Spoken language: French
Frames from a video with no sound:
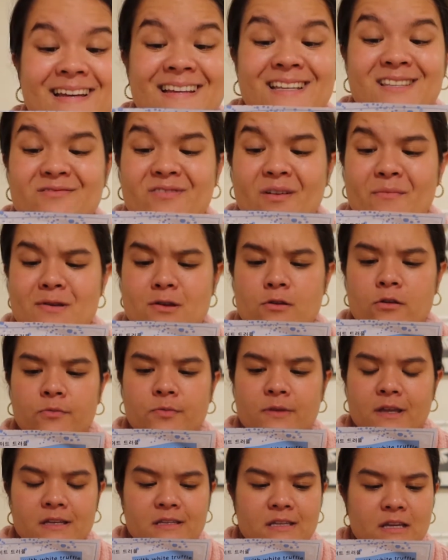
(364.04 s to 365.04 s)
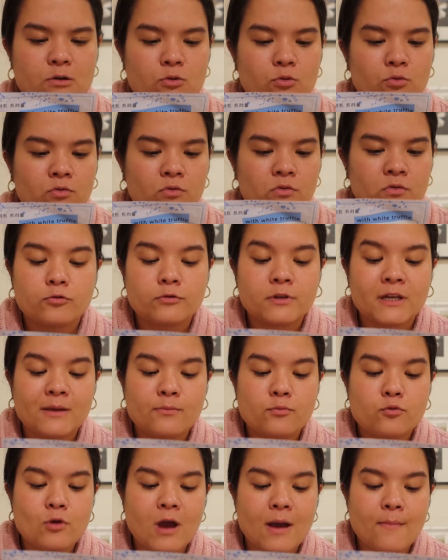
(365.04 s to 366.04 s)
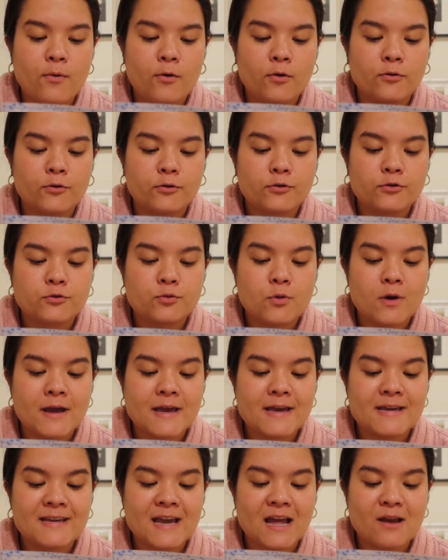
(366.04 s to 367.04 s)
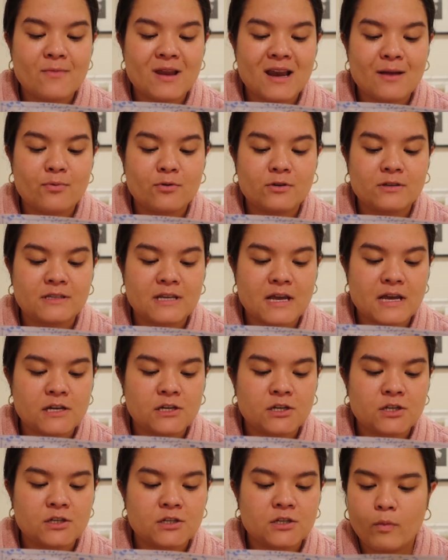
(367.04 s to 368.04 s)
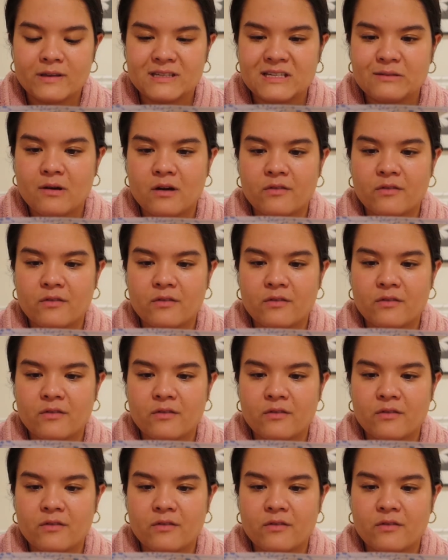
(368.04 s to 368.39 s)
15-20 minutes, putain c'est long. Contribue à prendre soin et calmer la peau sèche. Bah c'est